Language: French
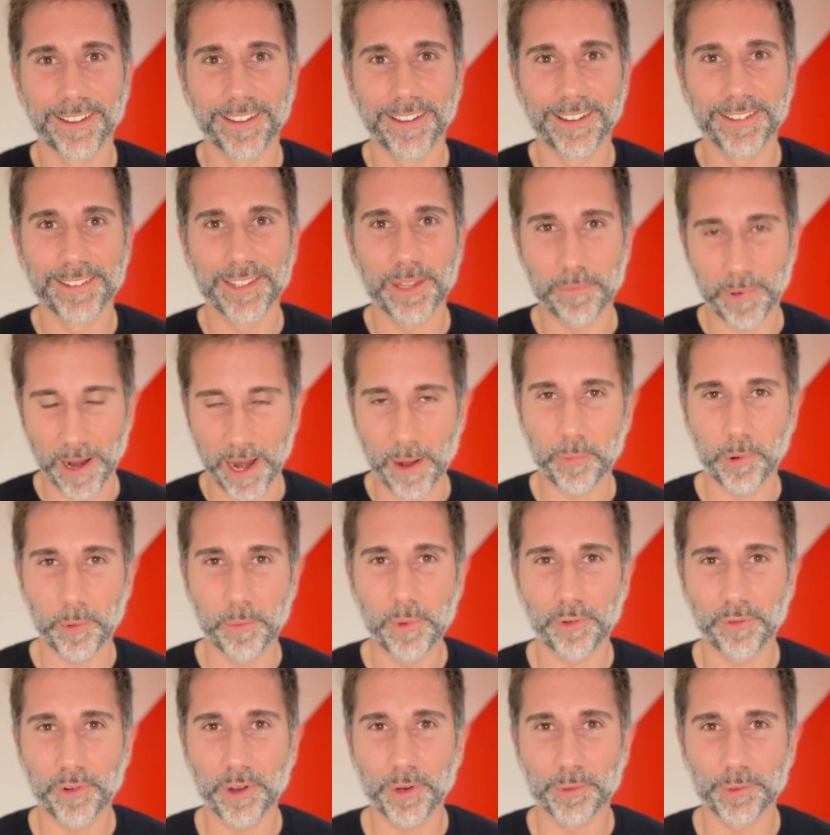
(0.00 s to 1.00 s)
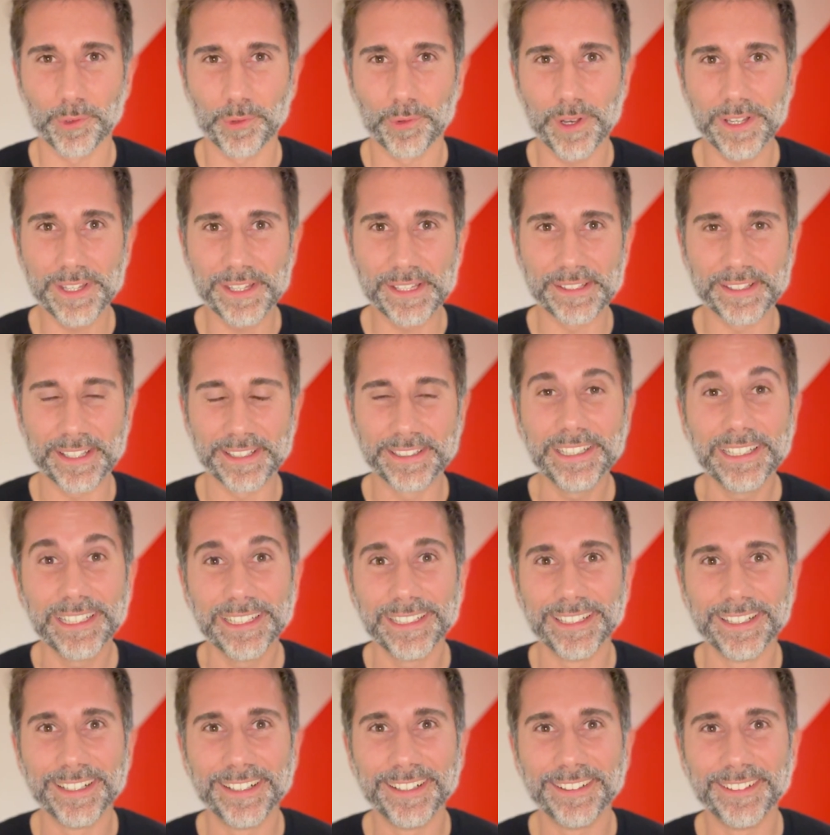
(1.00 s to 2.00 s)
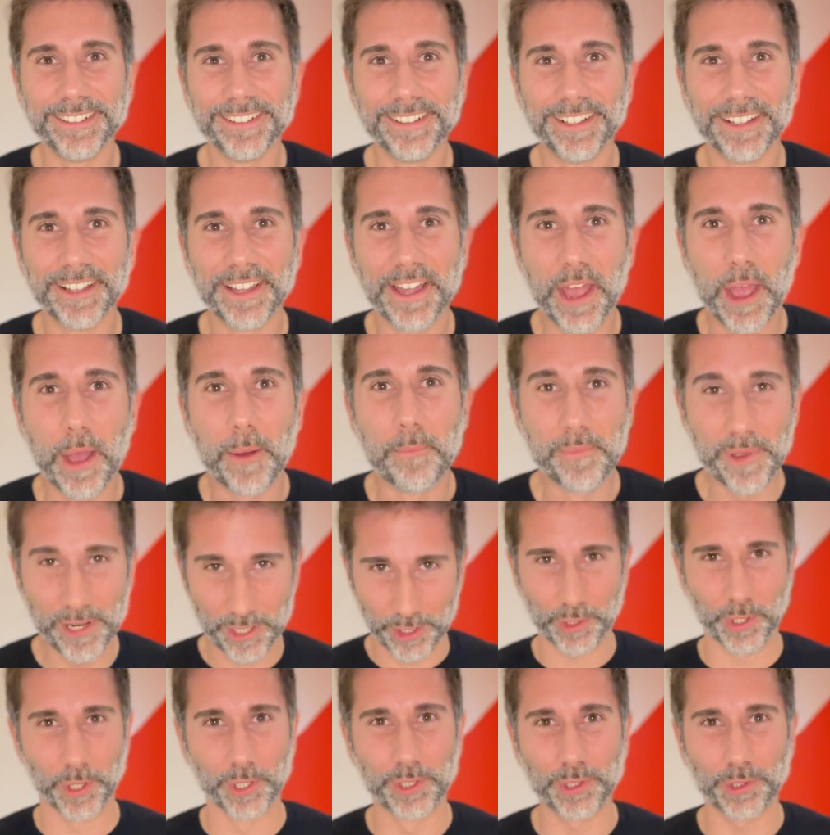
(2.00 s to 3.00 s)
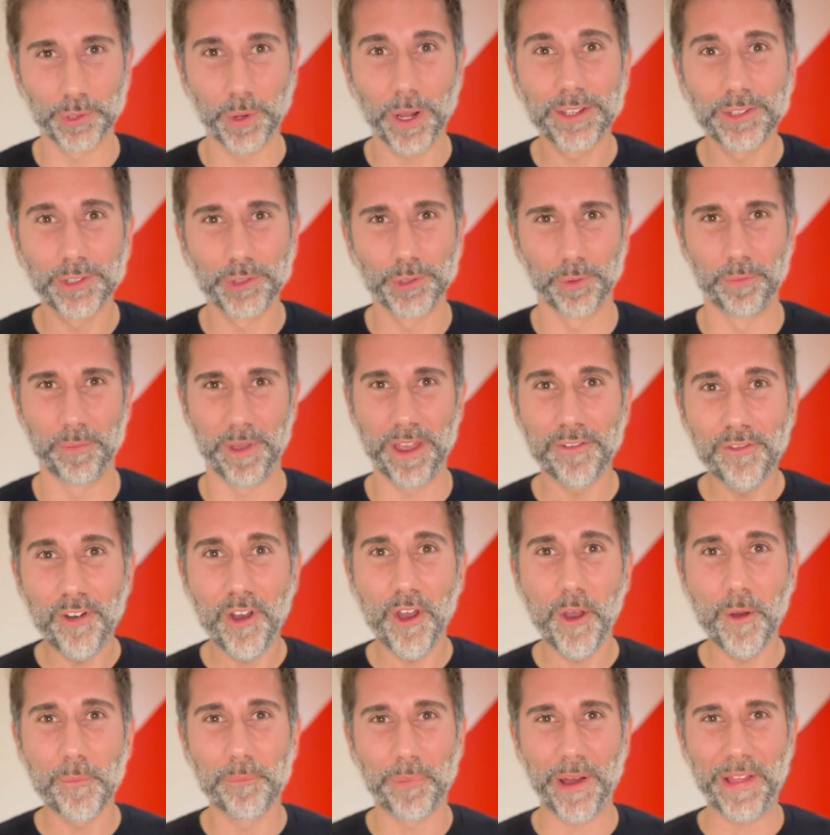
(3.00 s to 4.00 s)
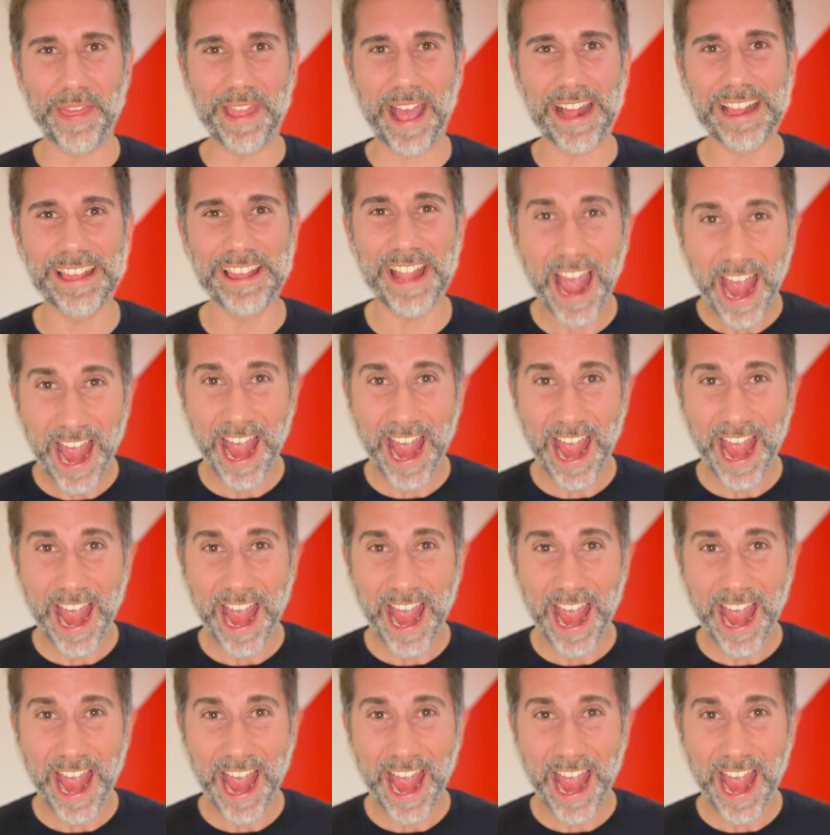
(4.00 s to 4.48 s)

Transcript: c'est pas la première fois qu'on se voit cette année Mais je te souhaite tous mes vœux, bonne année